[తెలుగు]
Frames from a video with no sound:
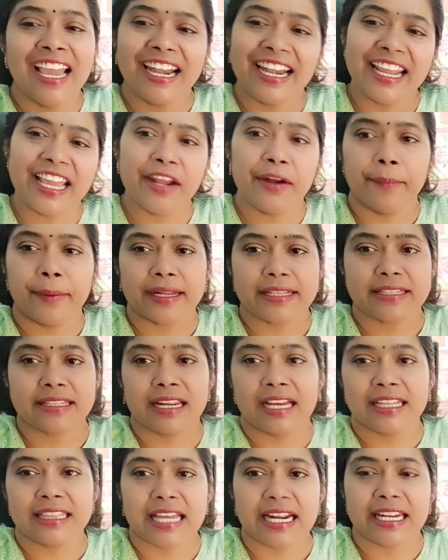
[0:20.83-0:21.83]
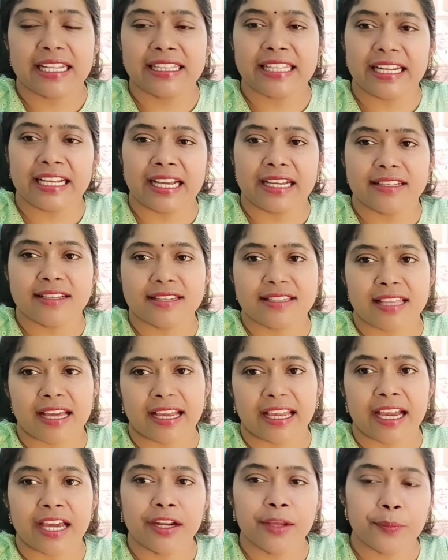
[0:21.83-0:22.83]
నేను పర్సనల్గా థర్టీ త్రీ కేజీస్
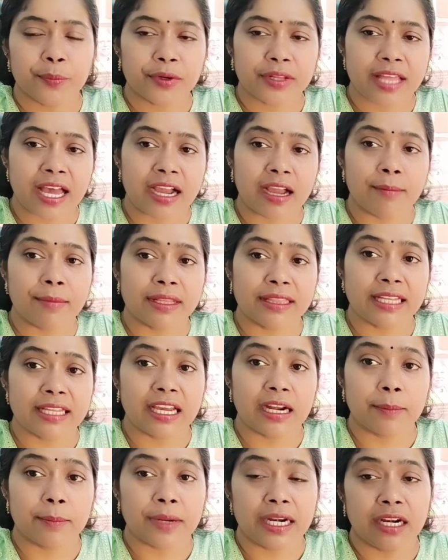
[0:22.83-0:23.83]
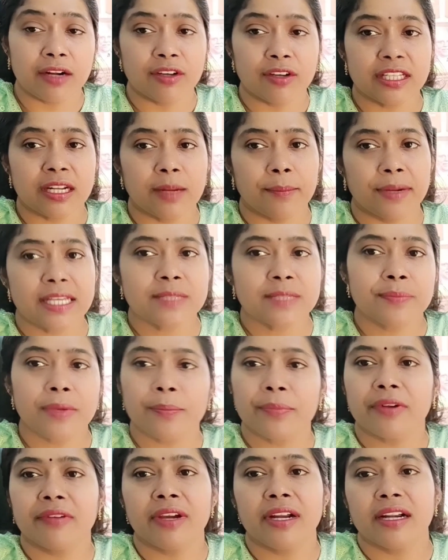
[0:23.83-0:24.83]
తగ్గాను ఇప్పుడు దాకా మన దగ్గర పన్నెండు వందల ప్లస్
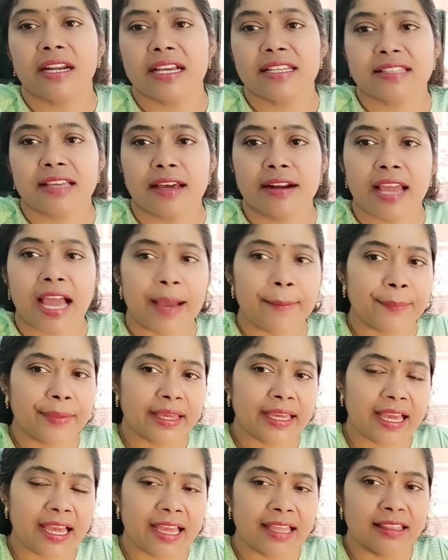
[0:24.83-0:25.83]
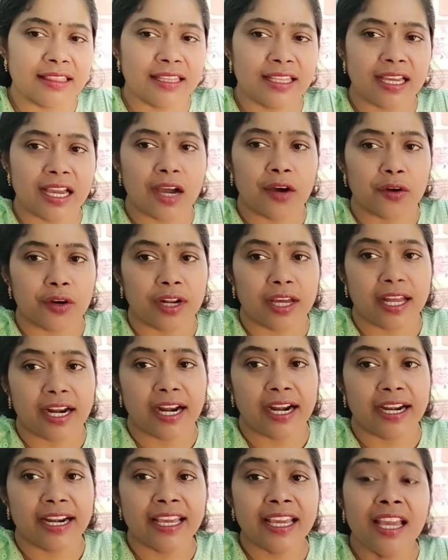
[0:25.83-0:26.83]
పీపుల్ వెయిట్ లాస్ అయ్యారు హ్యాపీగా హెల్దీగా
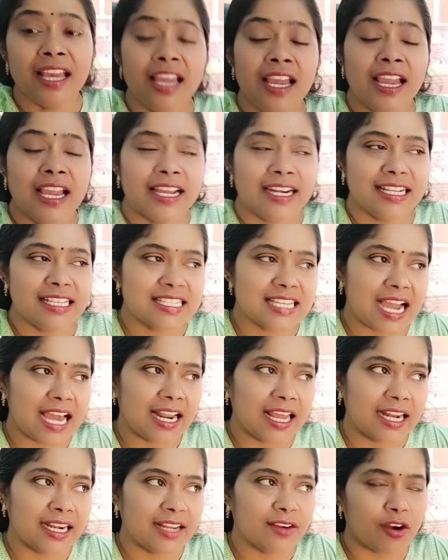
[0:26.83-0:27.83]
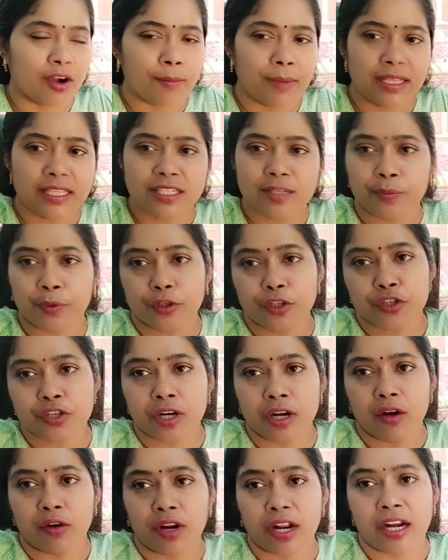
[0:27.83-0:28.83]
ఉన్నారండి నేను చాలా అంటే ఒక మంచి
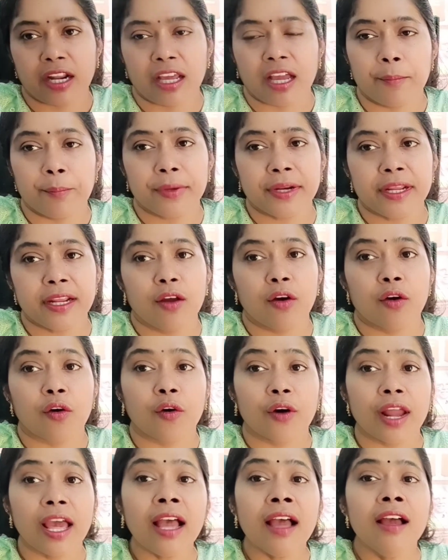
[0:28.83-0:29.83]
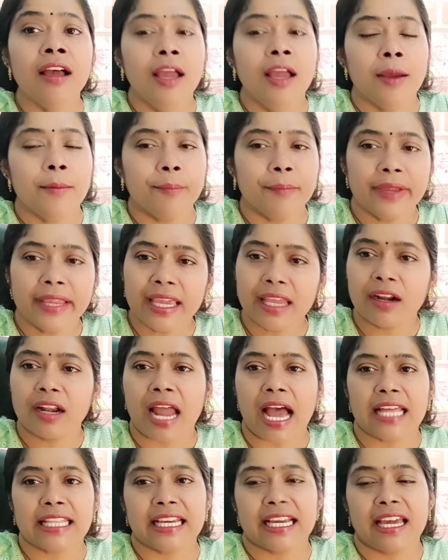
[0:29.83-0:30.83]
పొజిషన్లో ఉన్నాను కంపెనీలో కూడా మీ మీరు
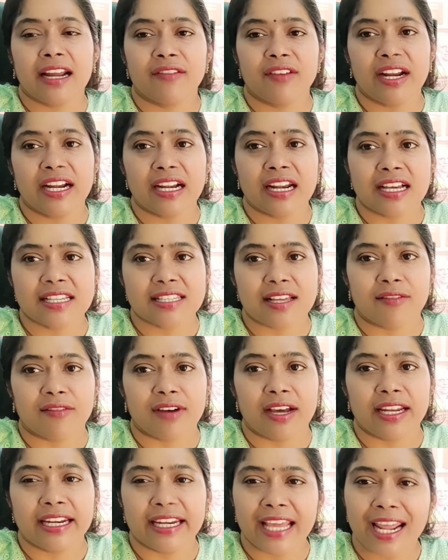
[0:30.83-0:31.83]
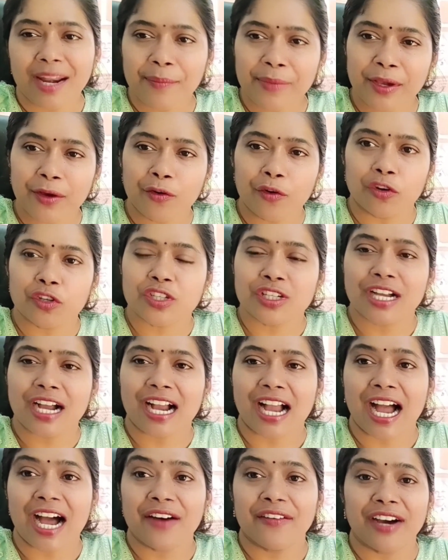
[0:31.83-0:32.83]
నా దగ్గర వెయిట్ లాస్ అవ్వాలి నేను మీకు కోచ్గా
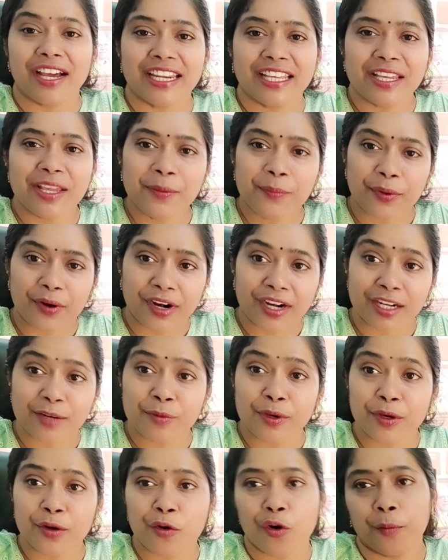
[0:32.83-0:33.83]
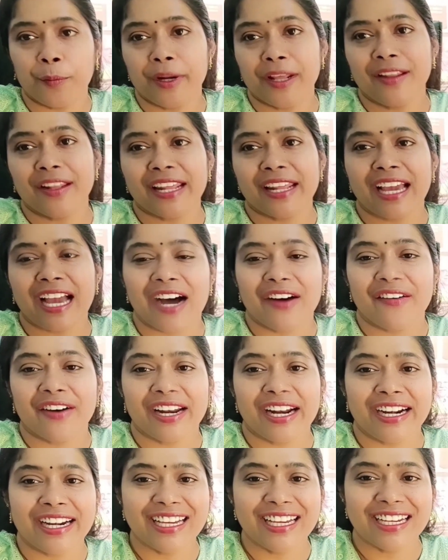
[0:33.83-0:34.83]
కావాలి ఈ ప్రోడక్ట్ మీకు హోమ్ డెలివరీ
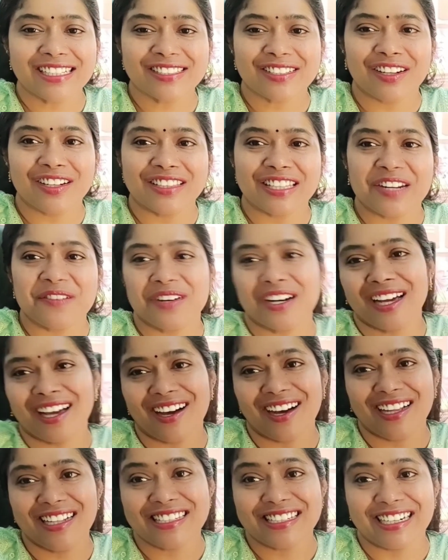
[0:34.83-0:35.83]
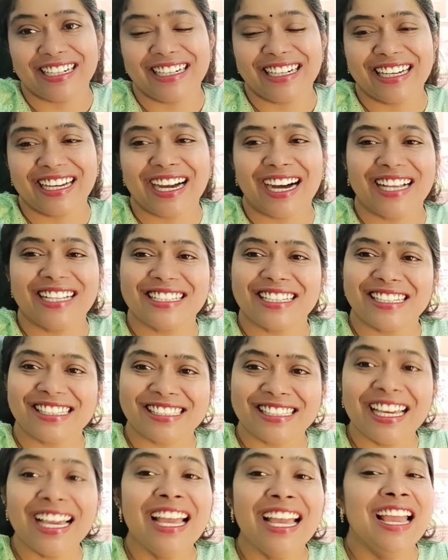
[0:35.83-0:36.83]
కావాలంటే ఇక్కడ స్కలతిన వరకు కాల్ చేయండి కాల్
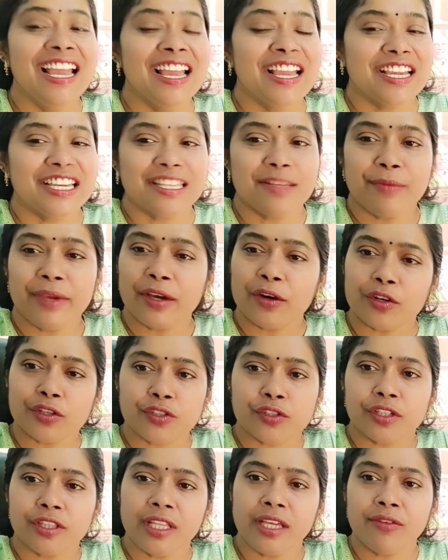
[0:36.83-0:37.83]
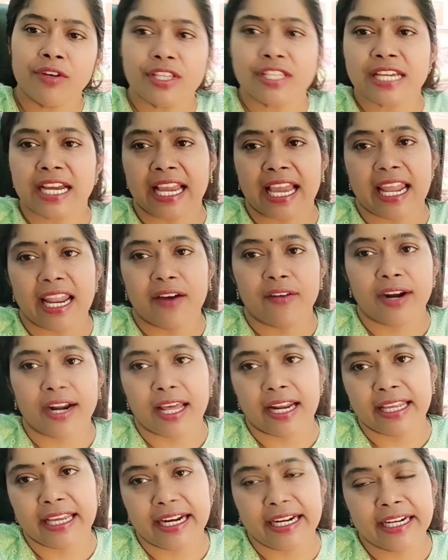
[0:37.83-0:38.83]
చేస్తే ఇది మీకు వస్తుంది వచ్చాక ఎలా
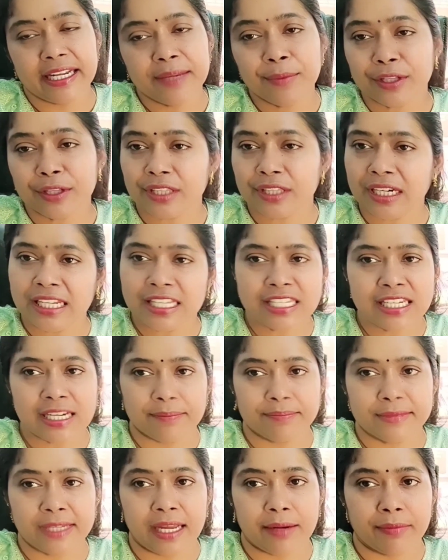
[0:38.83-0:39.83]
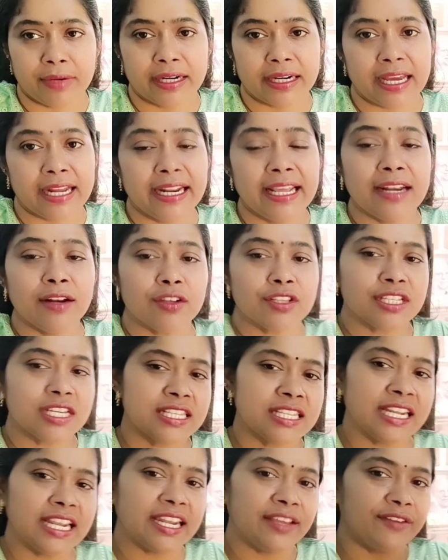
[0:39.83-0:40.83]
వాడాలి ఏంటి మొత్తం నేను చెప్తాను అనమాట నిన్న
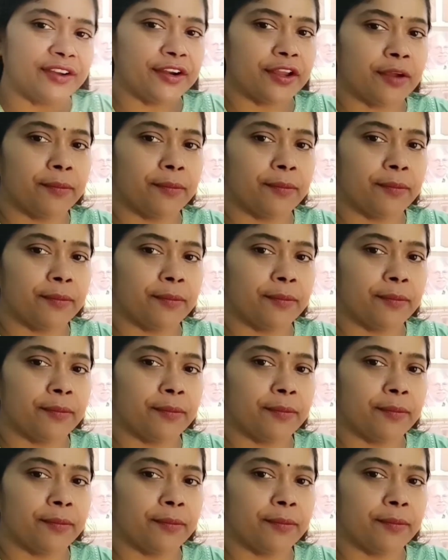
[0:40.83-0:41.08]
వచ్చేసి నేను ఈ వీడియో